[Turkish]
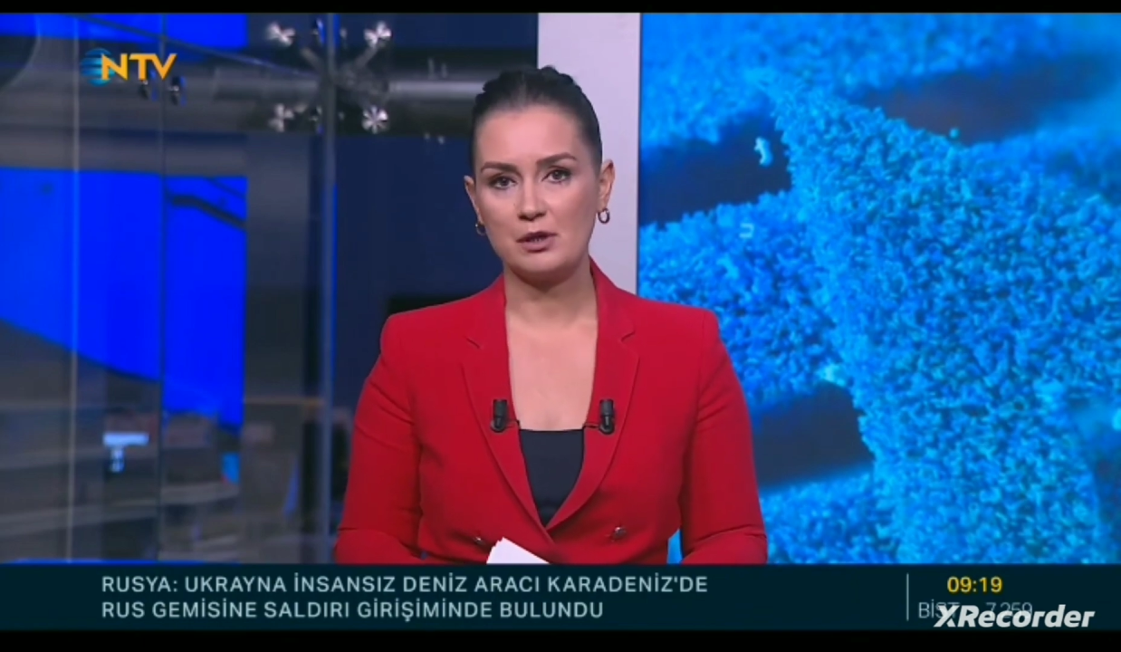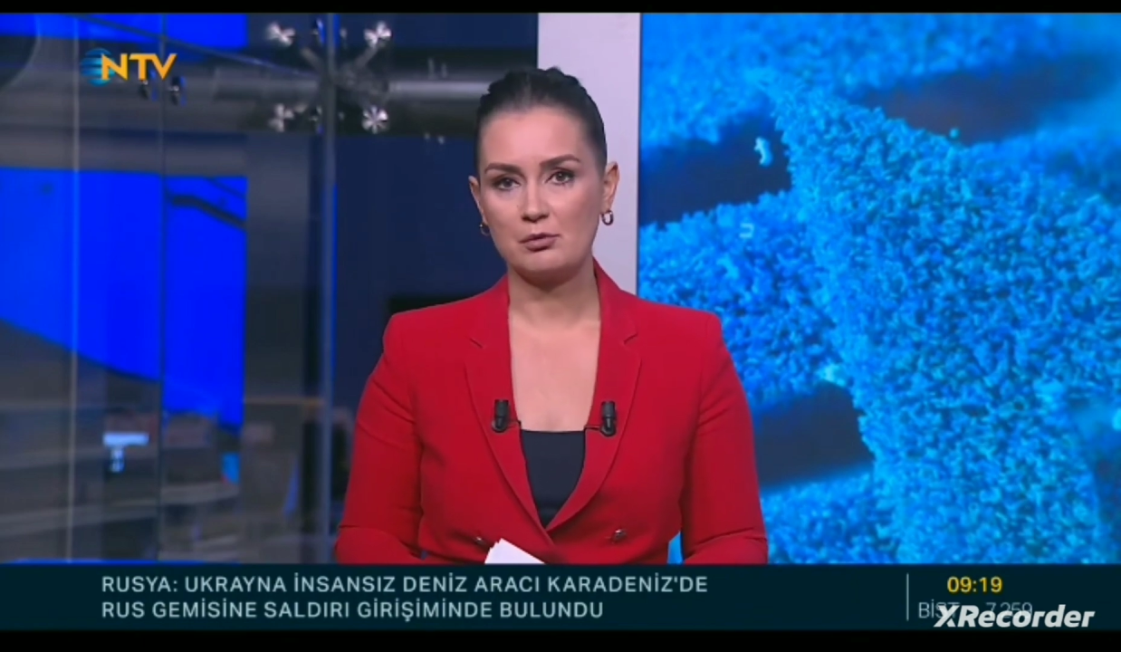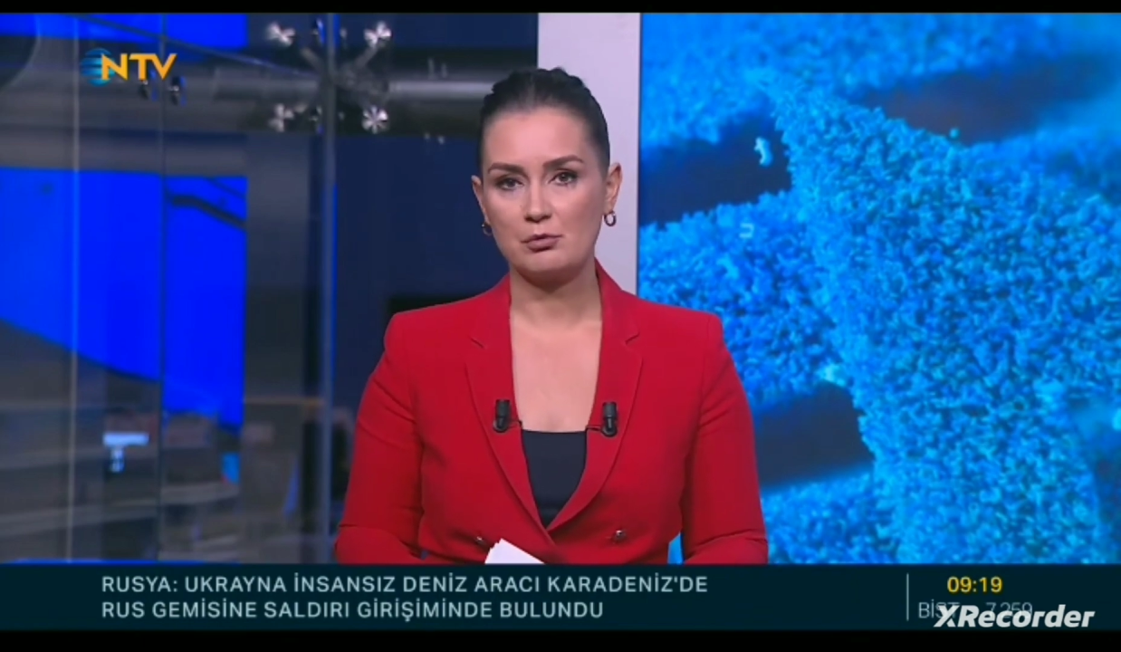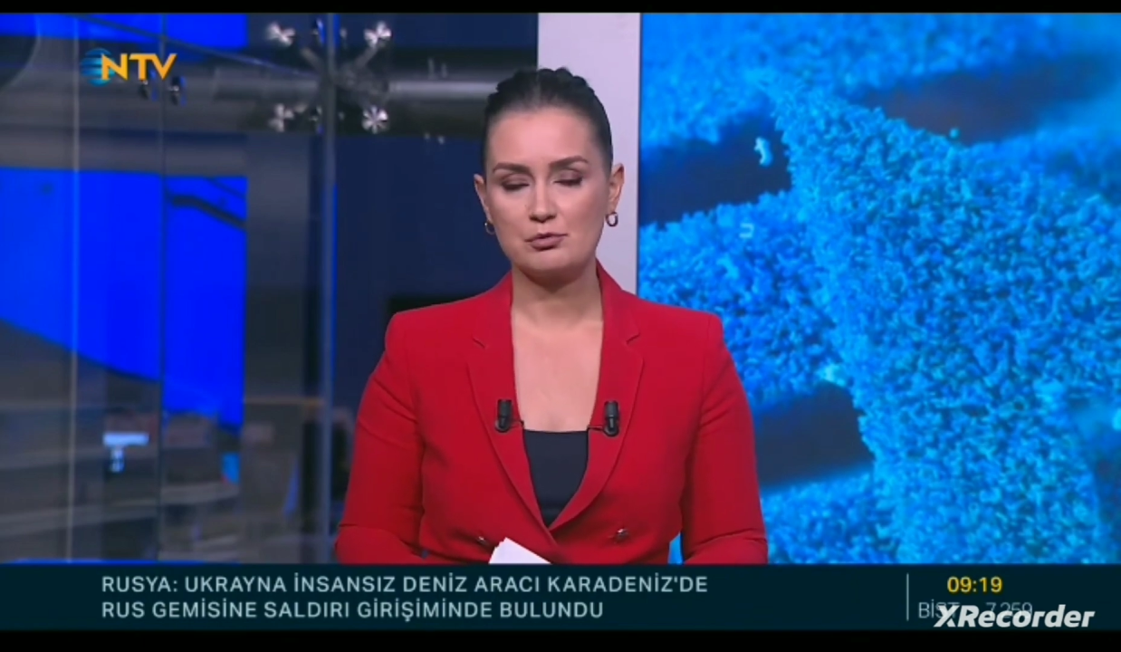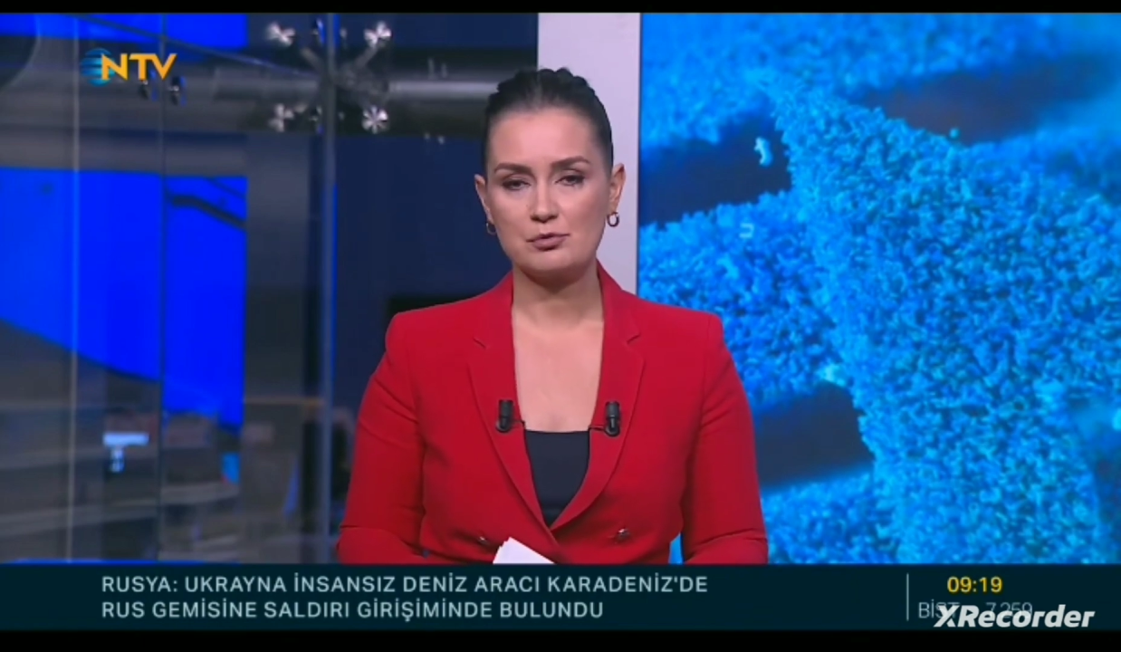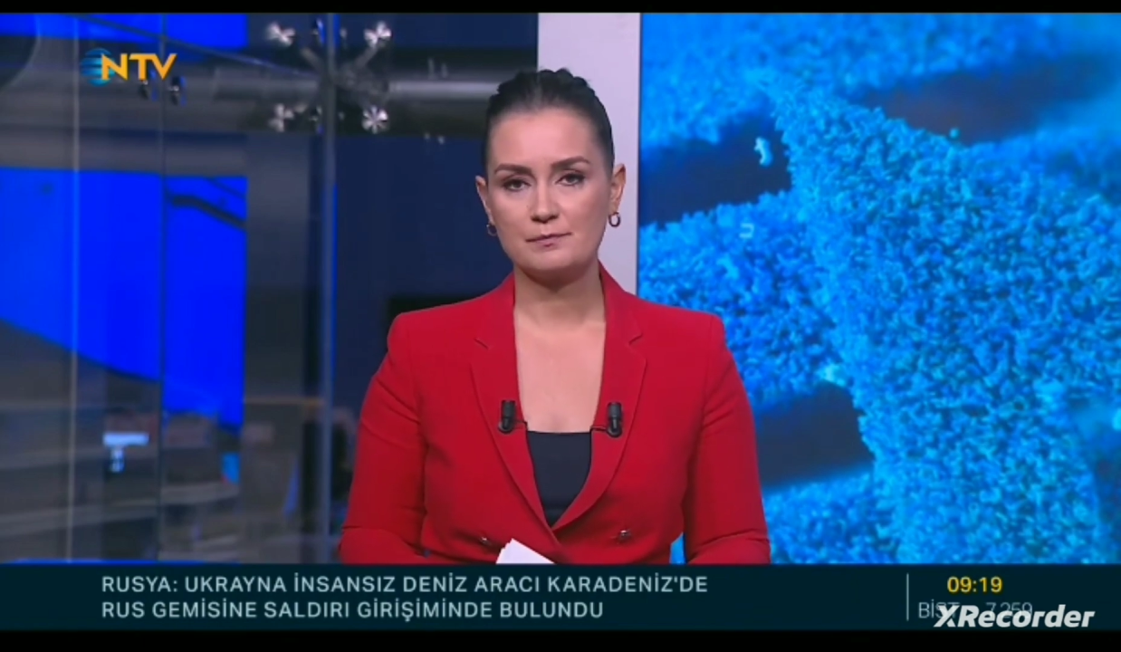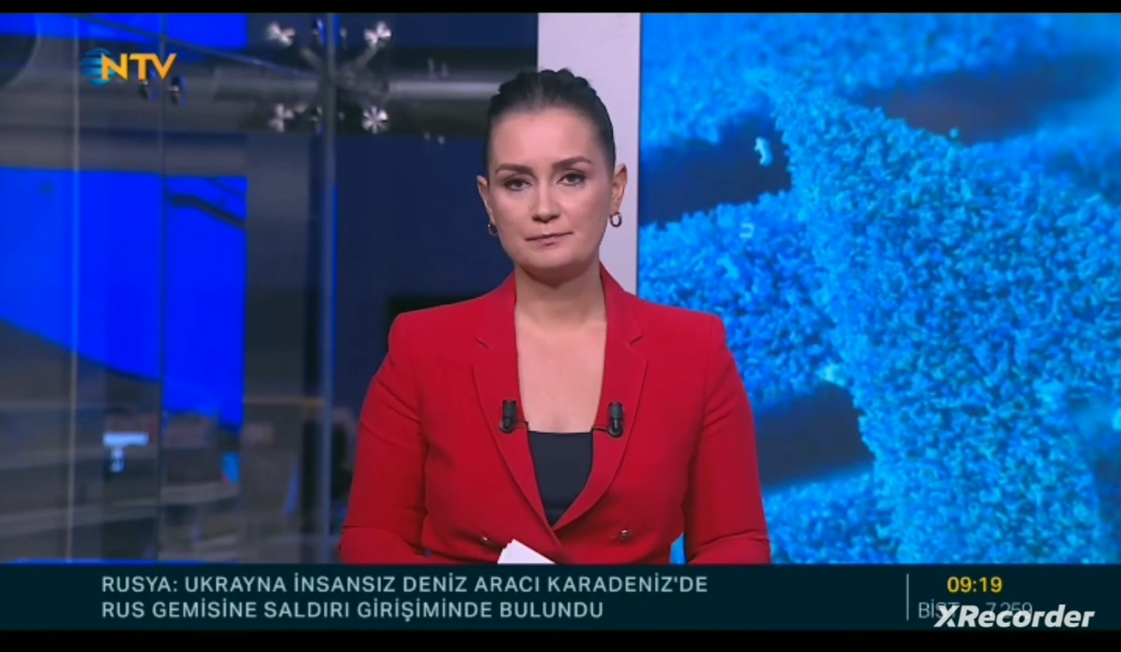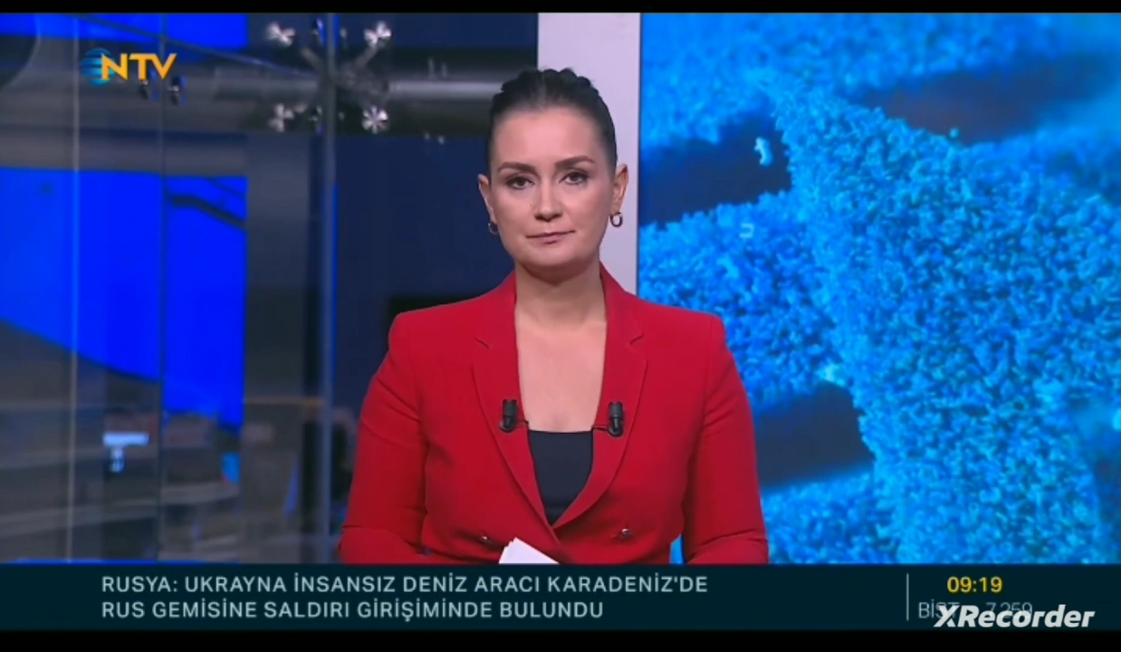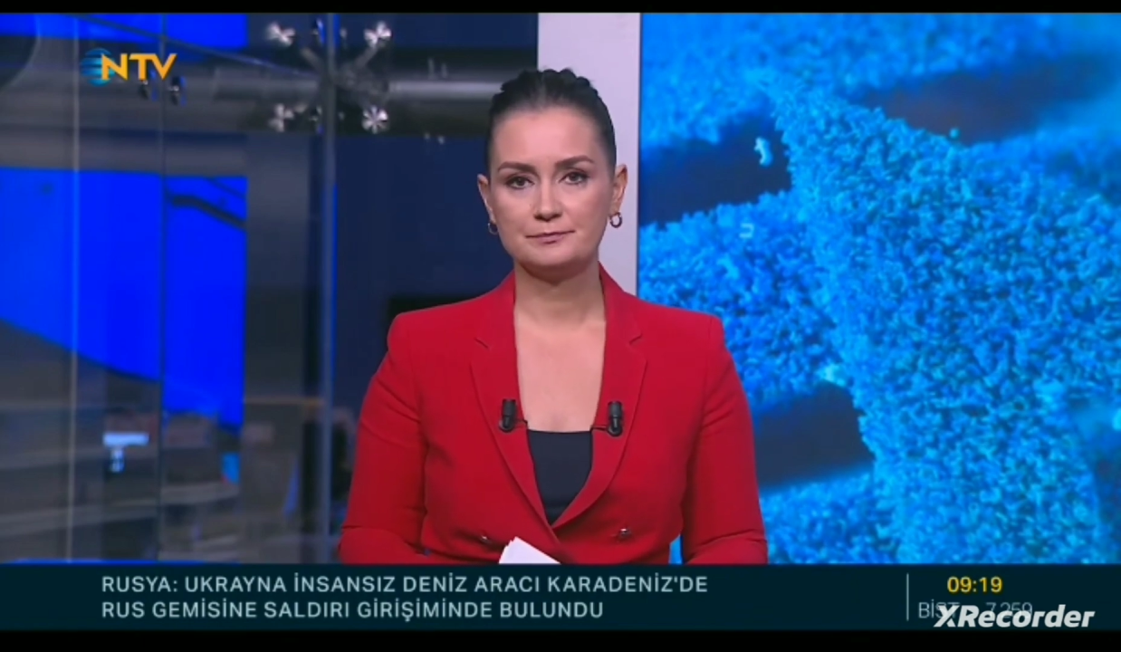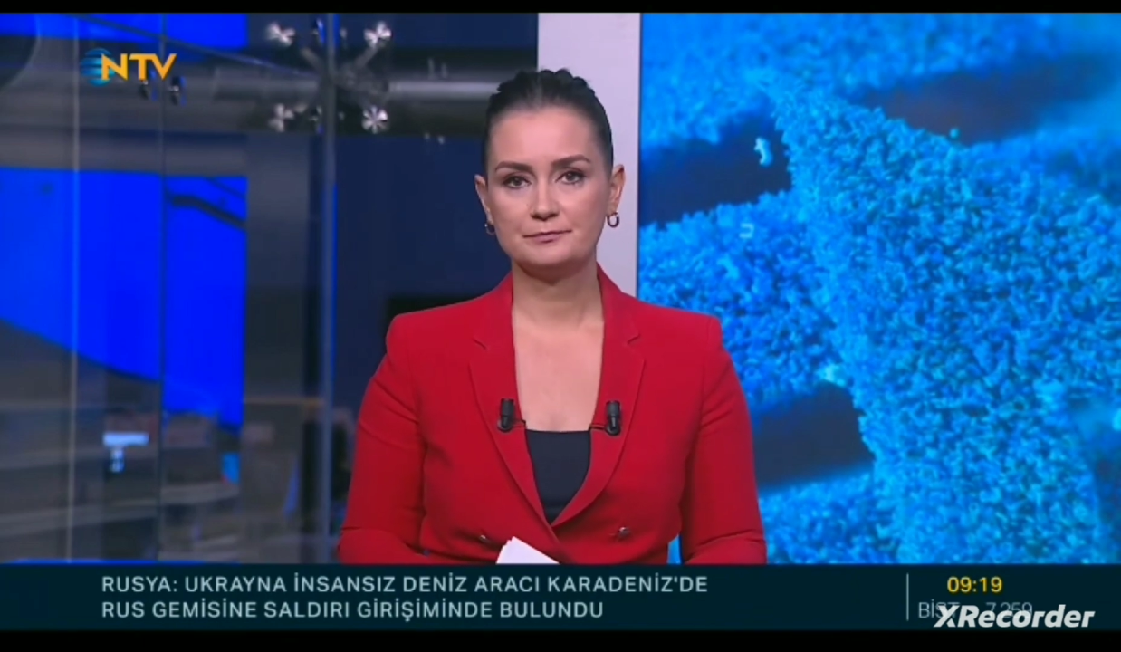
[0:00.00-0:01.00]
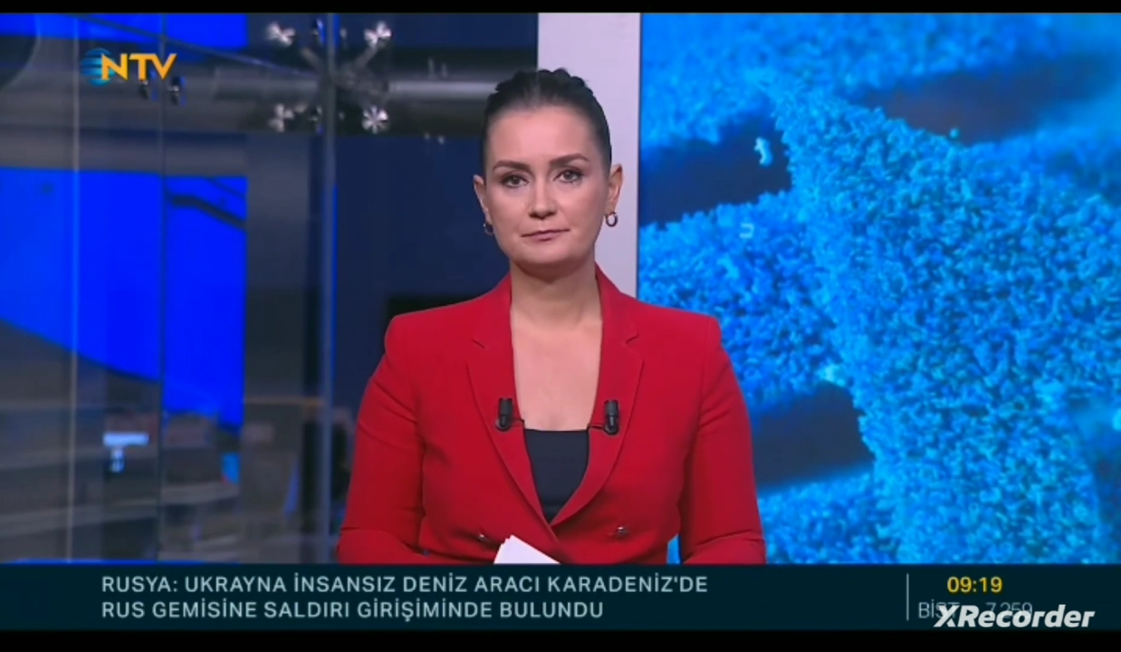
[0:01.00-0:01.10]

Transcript: öneriyor.